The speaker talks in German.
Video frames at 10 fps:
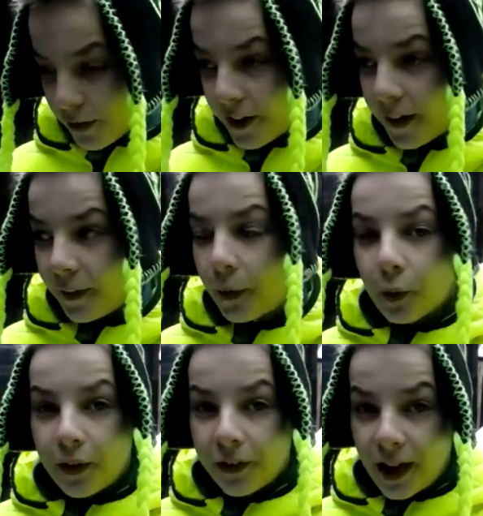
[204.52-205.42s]
Dort zeigt sich
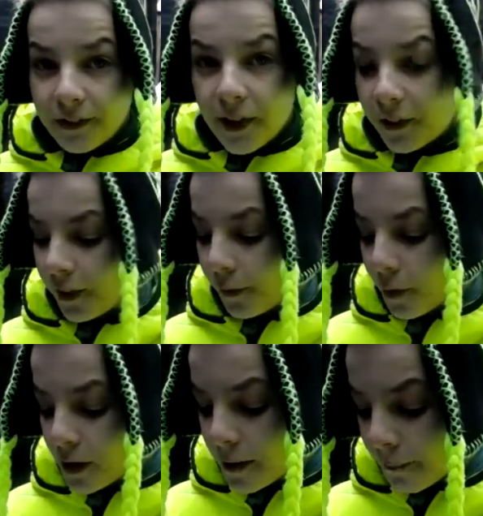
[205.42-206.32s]
sogar zeitweise die
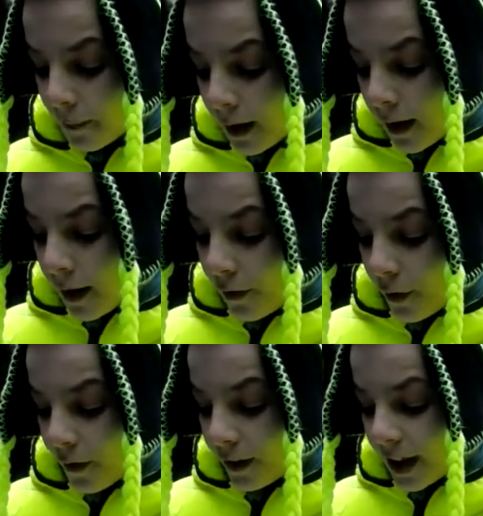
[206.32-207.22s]
Sonne.
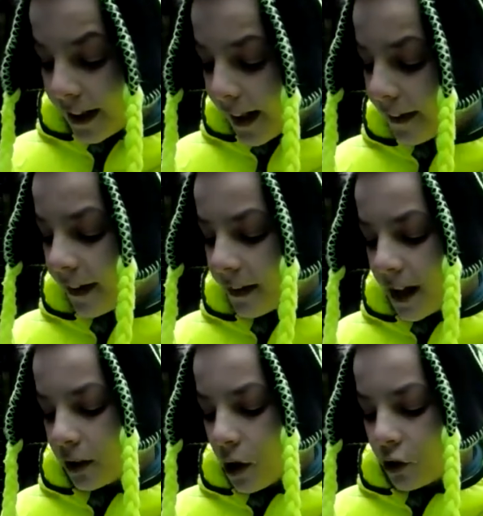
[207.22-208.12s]
Sonst in den restlichen
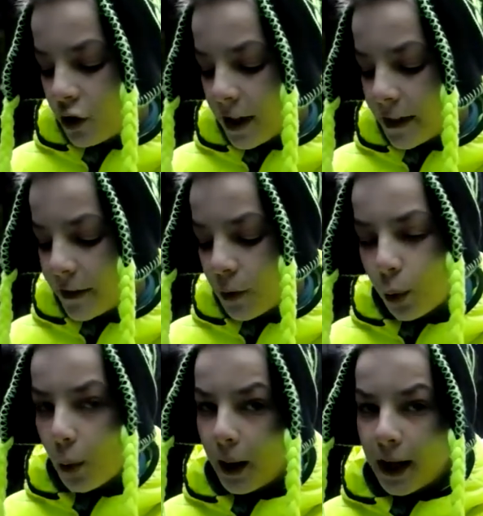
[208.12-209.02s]
Teilen Deutschlands
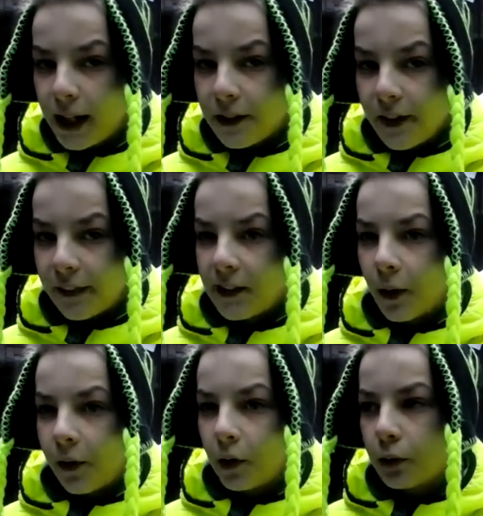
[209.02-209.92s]
überall ein Wechsel
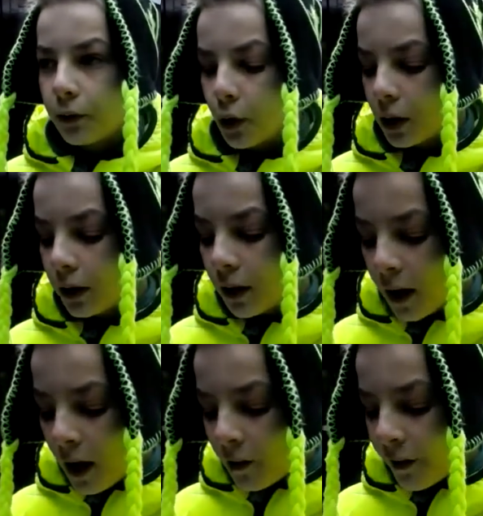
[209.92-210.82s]
aus Sonne und Wolken.
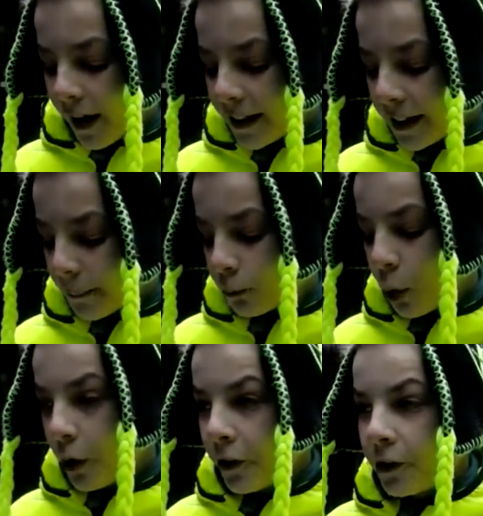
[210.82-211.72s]
Vor allen Dingen
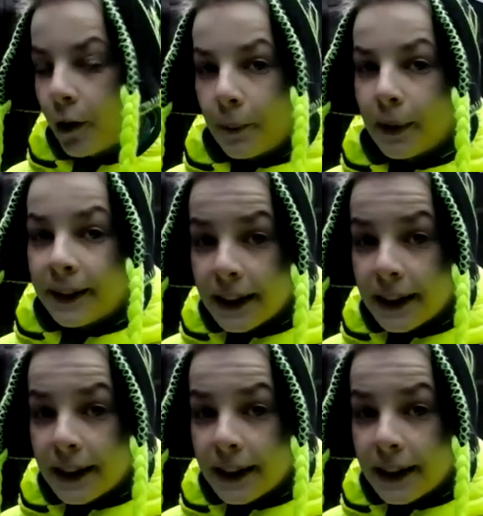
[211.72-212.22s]
im Osten noch ein paar